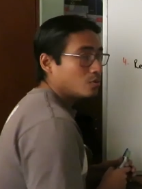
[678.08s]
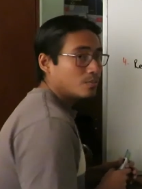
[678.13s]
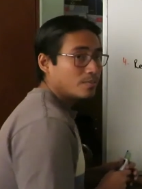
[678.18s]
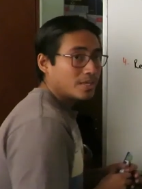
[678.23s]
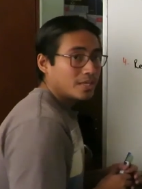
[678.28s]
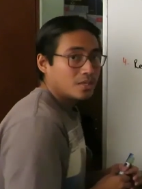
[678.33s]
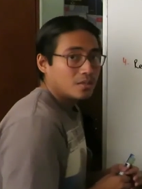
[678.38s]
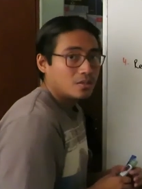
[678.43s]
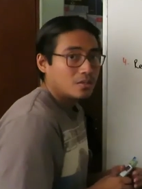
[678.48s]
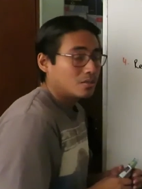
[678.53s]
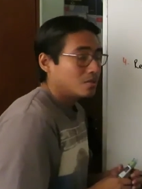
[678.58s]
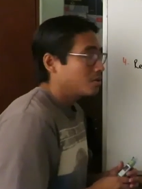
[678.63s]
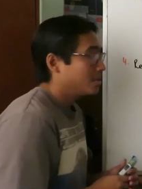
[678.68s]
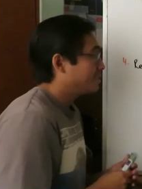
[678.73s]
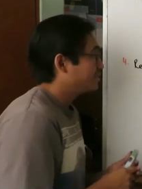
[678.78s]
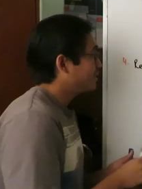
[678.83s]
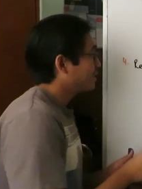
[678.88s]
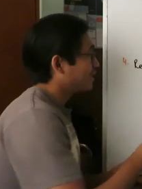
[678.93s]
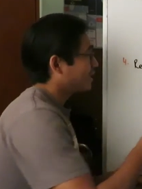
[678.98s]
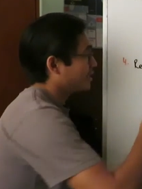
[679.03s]
número,
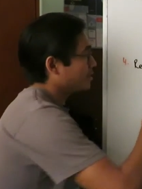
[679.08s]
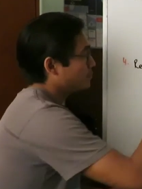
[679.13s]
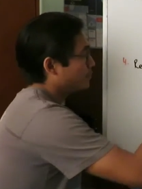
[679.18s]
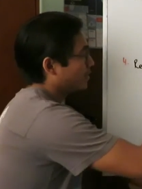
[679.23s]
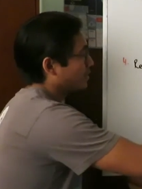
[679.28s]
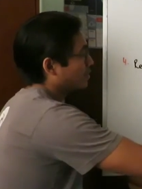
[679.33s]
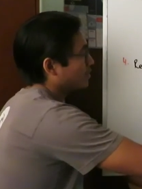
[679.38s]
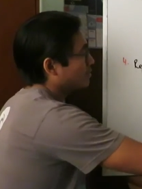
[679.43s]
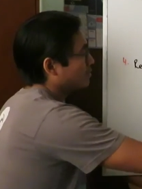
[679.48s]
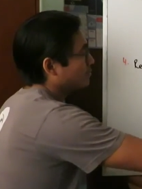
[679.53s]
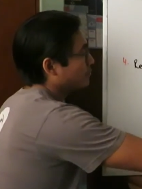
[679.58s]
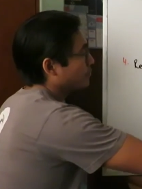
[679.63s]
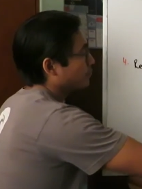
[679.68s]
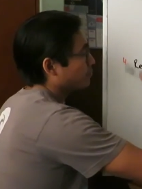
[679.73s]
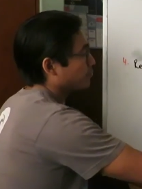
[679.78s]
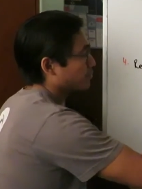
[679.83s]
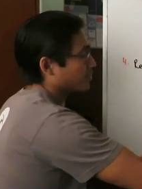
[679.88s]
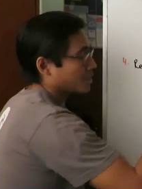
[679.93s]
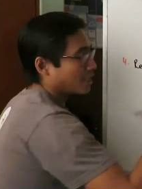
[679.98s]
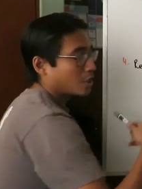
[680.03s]
esta raíz, perdón,
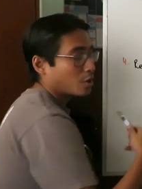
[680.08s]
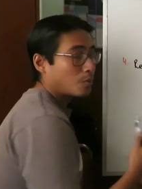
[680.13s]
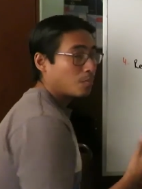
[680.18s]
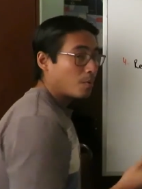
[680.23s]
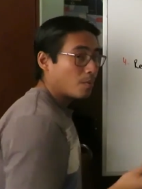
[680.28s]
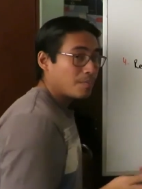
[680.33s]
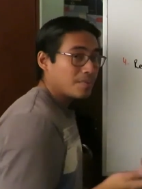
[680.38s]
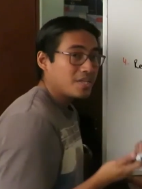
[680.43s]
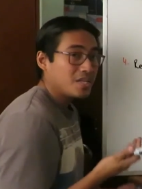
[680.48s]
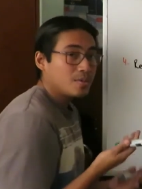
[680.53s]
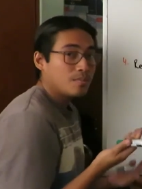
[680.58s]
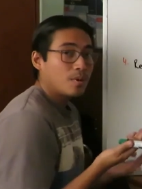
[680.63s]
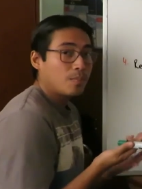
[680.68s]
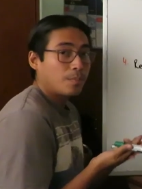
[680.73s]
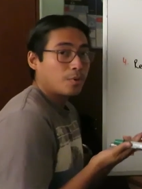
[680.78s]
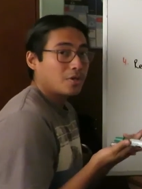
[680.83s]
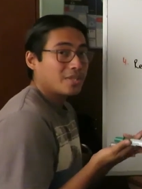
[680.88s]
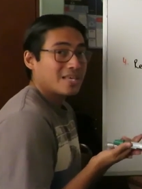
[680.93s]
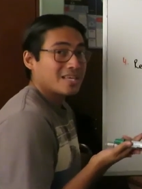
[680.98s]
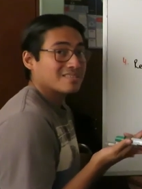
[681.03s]
que como mínimo
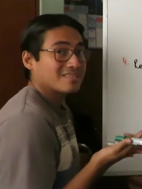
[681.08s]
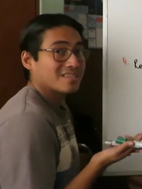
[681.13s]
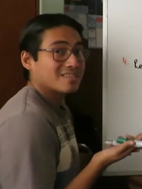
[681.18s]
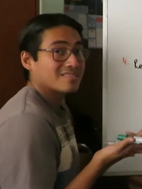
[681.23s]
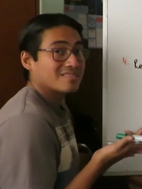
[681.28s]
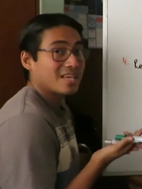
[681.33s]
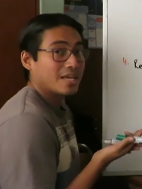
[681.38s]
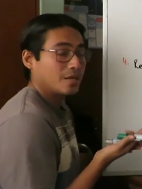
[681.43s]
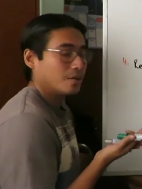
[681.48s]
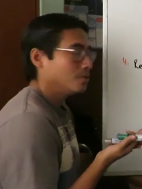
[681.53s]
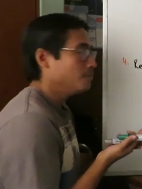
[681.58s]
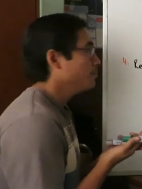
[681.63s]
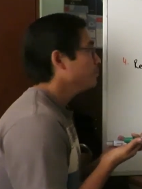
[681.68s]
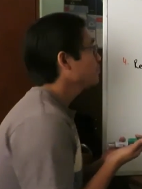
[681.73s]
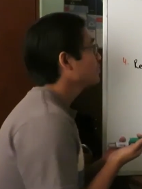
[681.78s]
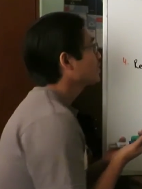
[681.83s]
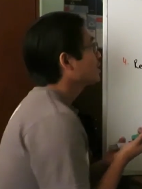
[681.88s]
podía ser cero,